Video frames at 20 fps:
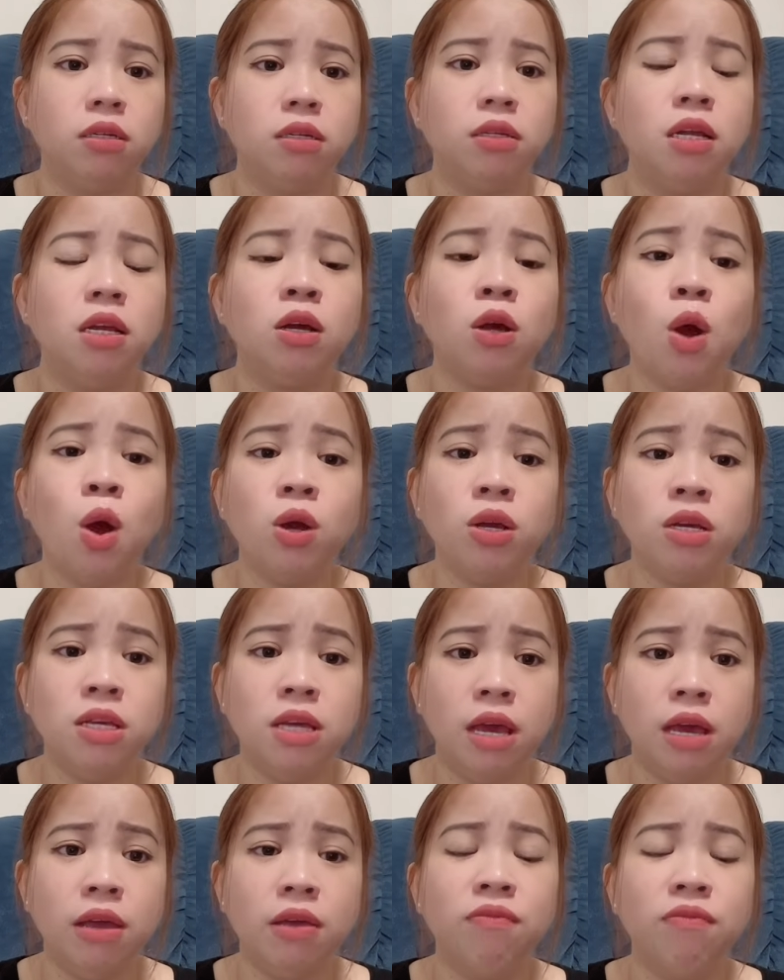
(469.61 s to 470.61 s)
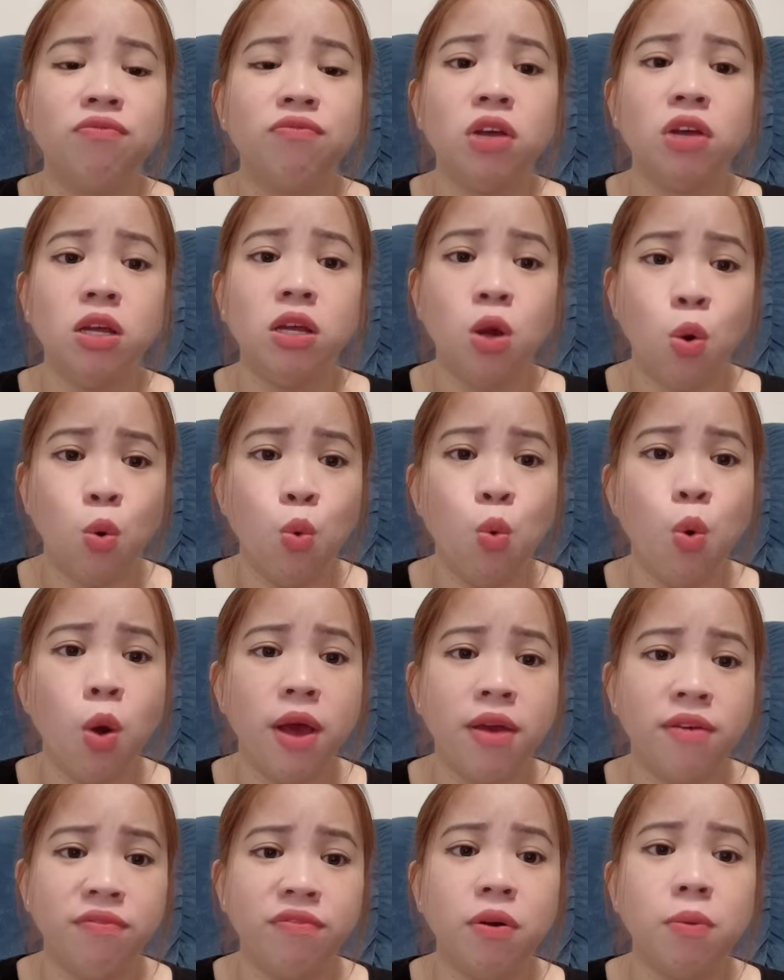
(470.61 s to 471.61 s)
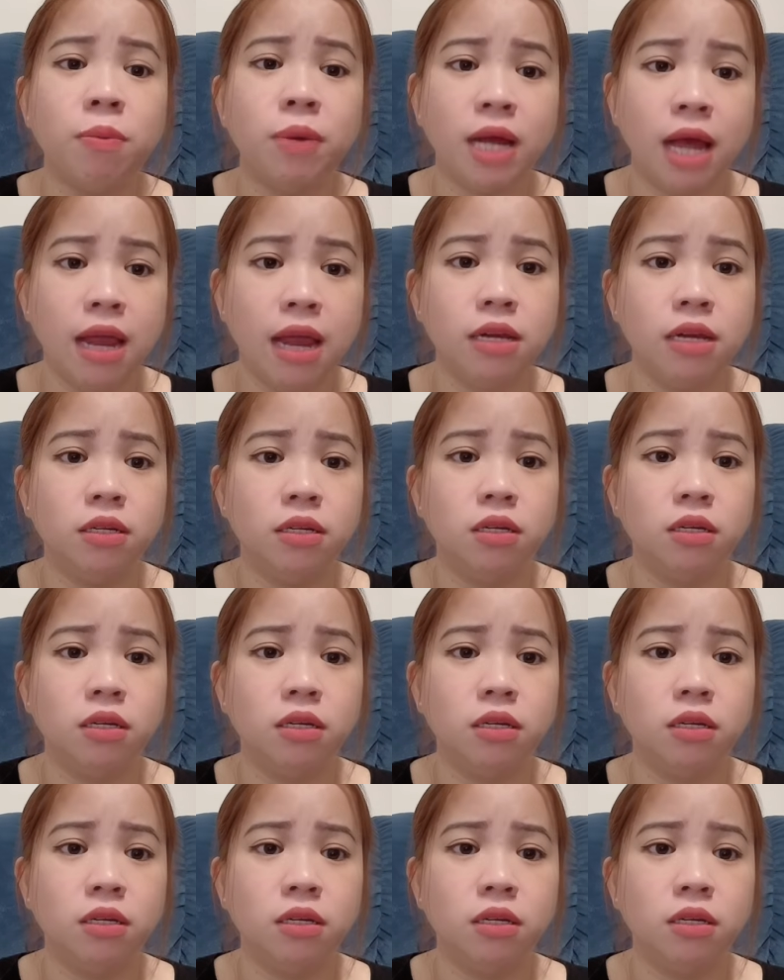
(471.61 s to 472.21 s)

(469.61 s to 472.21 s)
thì con chị phải ngủ ngoài phòng khách